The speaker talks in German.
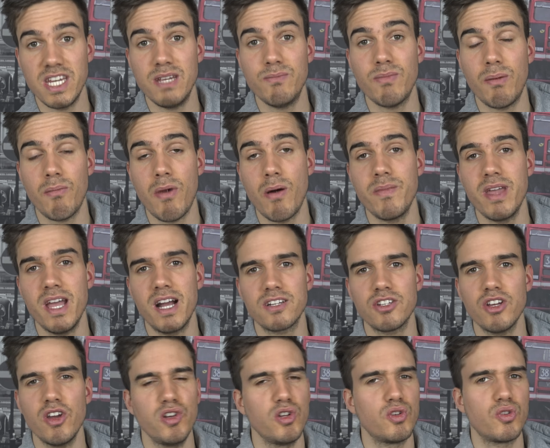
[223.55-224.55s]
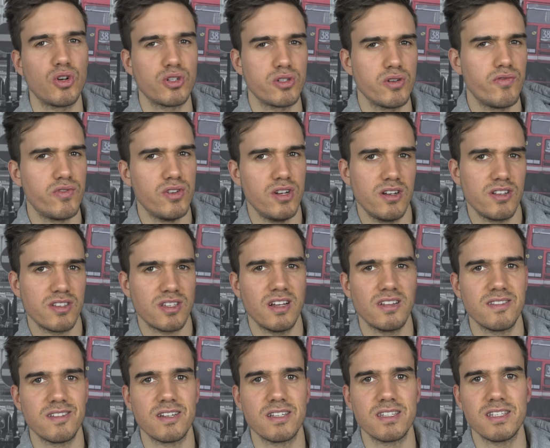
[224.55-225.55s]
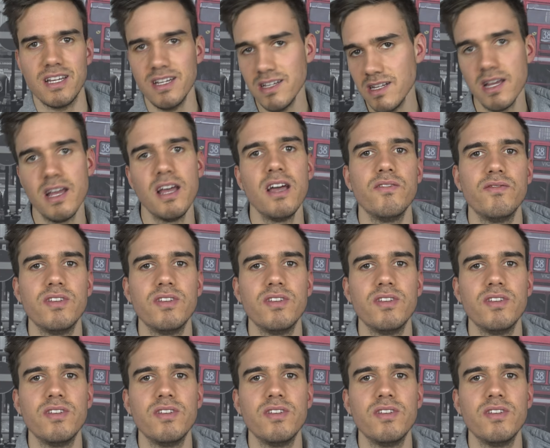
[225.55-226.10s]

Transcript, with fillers: Wenn die Mama merkt, hey, die Tochter findet das ganz interessant,